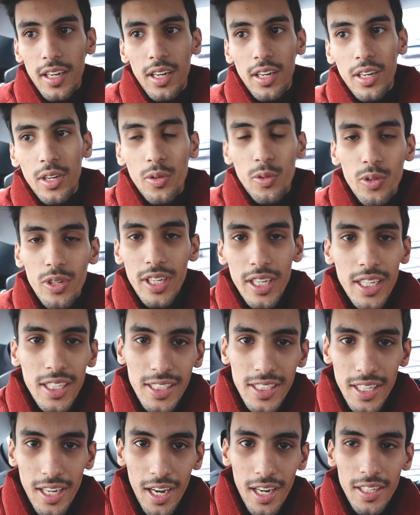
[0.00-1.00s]
اللي هو
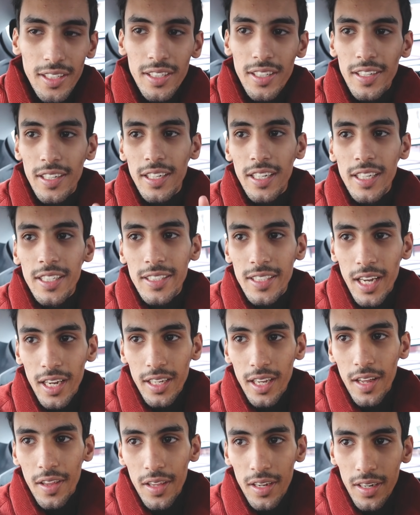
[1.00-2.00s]
نيلز يارد نيلز
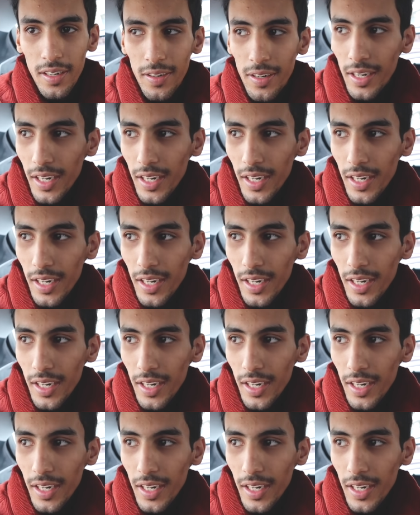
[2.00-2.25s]
يارد هذا